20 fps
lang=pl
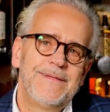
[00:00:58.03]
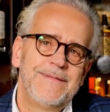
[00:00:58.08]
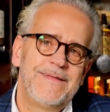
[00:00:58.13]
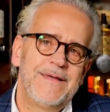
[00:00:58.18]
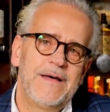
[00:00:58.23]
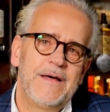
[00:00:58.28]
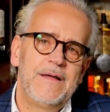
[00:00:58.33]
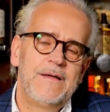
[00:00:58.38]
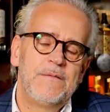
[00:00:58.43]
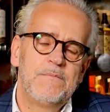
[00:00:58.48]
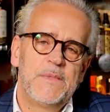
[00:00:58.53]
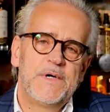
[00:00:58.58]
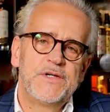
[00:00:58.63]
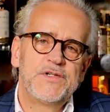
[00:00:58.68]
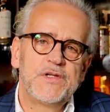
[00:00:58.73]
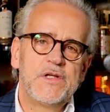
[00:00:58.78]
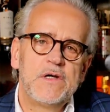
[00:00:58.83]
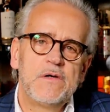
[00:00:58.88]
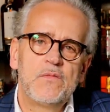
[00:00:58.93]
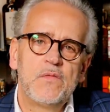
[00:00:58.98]
Te
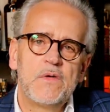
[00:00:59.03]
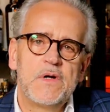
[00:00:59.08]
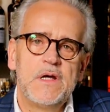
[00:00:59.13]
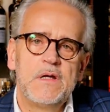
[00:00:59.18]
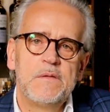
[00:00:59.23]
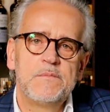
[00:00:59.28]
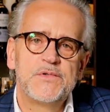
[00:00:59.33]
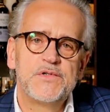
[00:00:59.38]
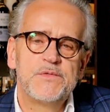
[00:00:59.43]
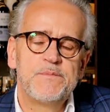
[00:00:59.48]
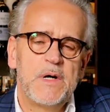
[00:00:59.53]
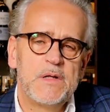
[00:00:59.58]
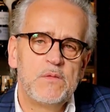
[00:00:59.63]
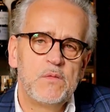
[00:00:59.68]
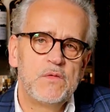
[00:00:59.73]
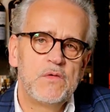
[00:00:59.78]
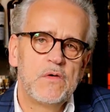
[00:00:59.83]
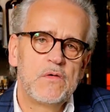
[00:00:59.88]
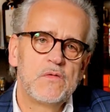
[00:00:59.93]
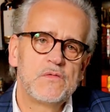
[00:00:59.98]
beczki, które im
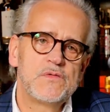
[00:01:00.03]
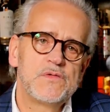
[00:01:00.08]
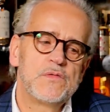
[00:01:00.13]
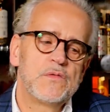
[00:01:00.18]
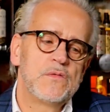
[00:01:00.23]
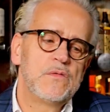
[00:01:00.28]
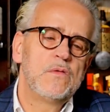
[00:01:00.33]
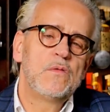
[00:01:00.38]
przypadły do gustu,